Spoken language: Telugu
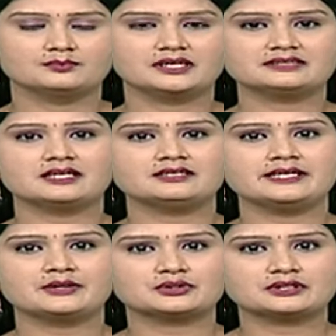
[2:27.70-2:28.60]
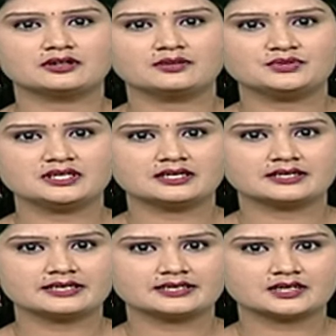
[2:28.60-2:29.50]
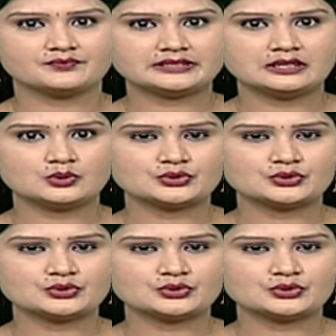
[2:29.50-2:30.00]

భద్రాద్రి కొత్తగూడెం జిల్లా కలెక్టర్ విధులు